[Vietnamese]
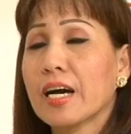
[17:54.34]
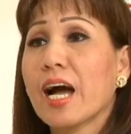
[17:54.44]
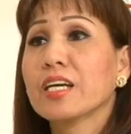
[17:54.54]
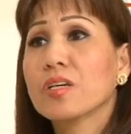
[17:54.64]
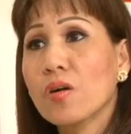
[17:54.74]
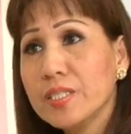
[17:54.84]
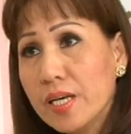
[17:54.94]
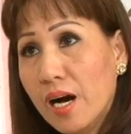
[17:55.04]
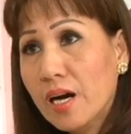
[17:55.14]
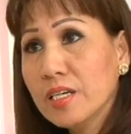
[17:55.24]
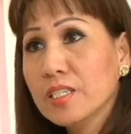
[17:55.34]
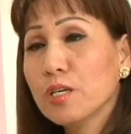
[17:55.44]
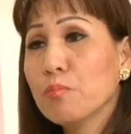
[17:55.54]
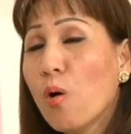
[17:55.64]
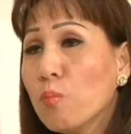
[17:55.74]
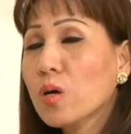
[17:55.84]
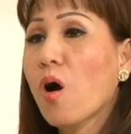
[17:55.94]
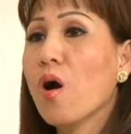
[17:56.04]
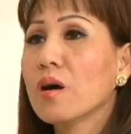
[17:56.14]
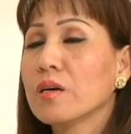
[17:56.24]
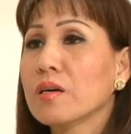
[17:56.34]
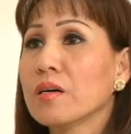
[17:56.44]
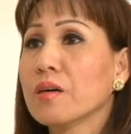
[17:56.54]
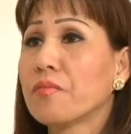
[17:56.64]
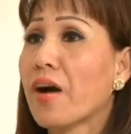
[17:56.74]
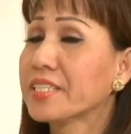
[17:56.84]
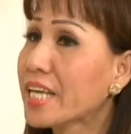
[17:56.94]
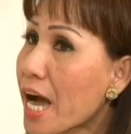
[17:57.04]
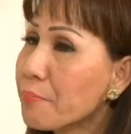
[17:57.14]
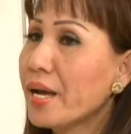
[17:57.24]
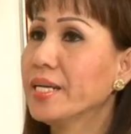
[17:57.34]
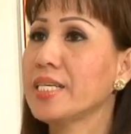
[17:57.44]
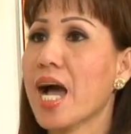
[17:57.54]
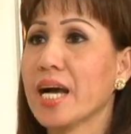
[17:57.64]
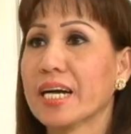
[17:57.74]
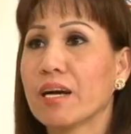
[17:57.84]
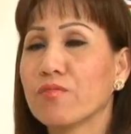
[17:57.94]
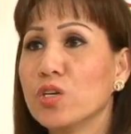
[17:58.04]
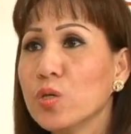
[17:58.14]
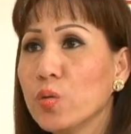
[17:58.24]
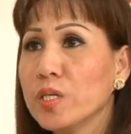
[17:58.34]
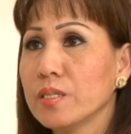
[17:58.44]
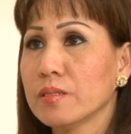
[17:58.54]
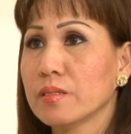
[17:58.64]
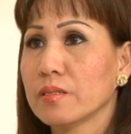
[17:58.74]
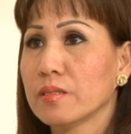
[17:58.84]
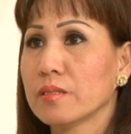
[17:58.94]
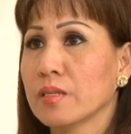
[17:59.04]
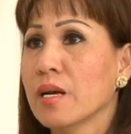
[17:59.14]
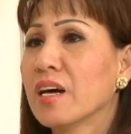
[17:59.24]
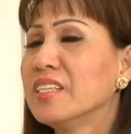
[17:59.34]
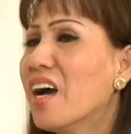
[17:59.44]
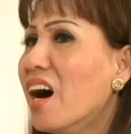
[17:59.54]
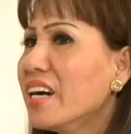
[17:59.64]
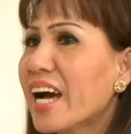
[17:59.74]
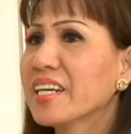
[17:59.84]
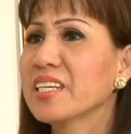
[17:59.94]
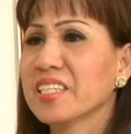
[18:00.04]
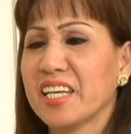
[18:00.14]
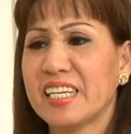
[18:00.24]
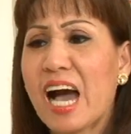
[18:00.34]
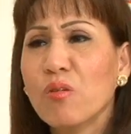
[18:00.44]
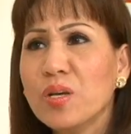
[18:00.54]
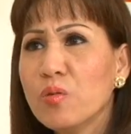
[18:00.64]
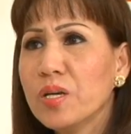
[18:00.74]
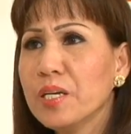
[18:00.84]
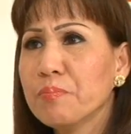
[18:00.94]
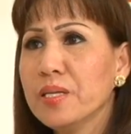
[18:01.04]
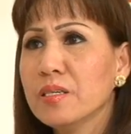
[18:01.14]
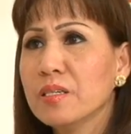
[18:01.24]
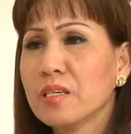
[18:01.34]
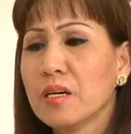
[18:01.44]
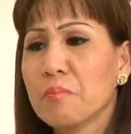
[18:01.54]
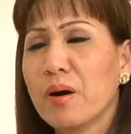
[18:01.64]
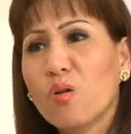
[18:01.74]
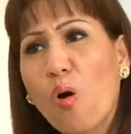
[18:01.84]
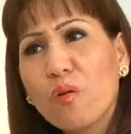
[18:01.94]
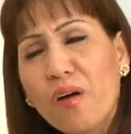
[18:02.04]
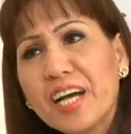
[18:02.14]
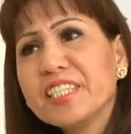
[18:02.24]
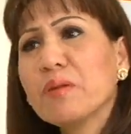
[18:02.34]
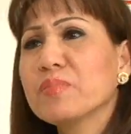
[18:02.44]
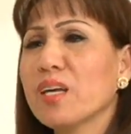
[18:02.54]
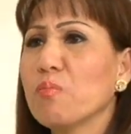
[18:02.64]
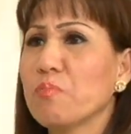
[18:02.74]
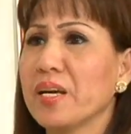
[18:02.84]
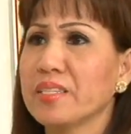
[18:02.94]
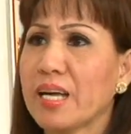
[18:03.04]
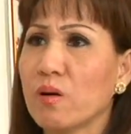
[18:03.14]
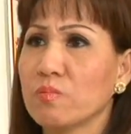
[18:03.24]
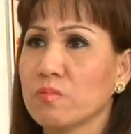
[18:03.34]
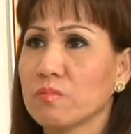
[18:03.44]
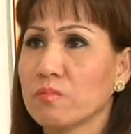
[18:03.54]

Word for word: anh có vợ, bốn con và cha mẹ già cần phải nuôi. Vợ anh thì đau yếu liên miên mà còn phải chăm sóc mẹ chồng.